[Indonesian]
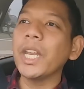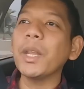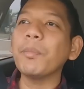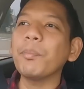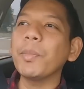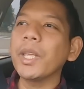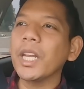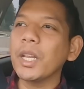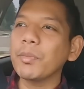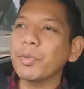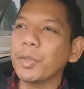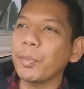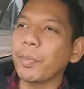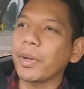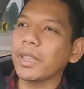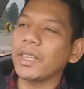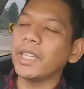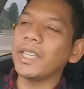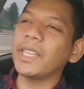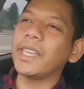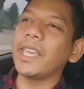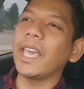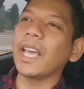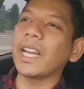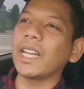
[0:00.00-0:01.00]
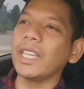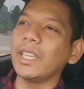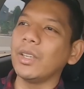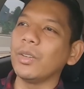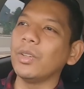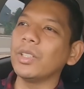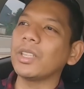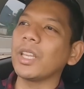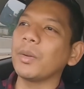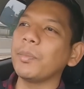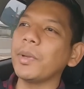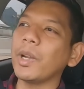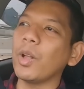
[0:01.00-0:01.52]
mirip-mirip seperti
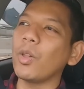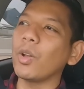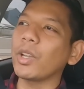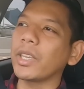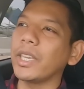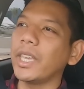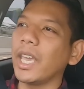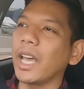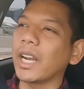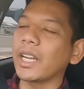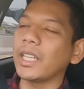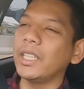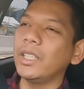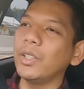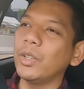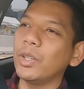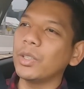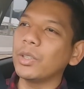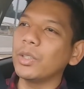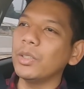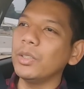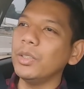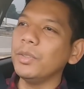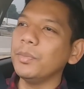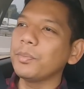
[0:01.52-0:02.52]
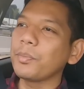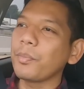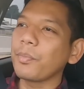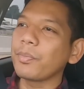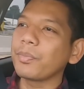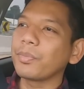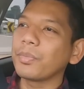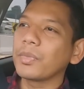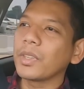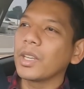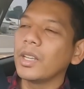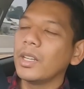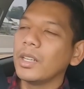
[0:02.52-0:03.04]
Kiario tapi kalau Kiario itu
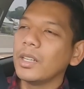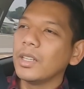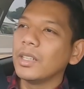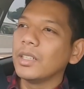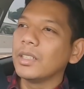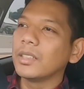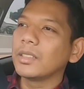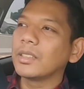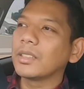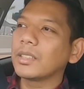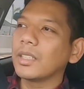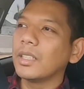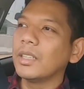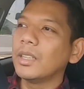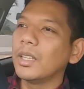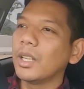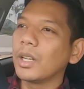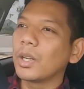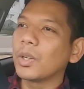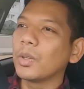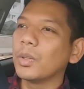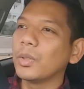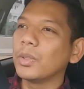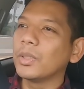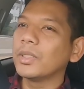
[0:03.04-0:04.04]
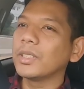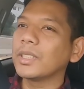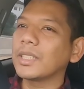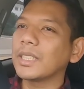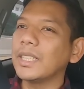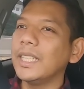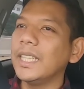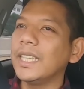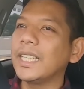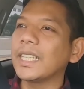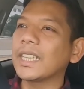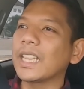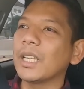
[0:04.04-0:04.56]
cenderung
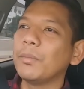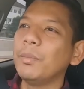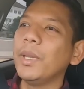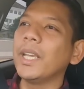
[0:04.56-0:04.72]
sedikit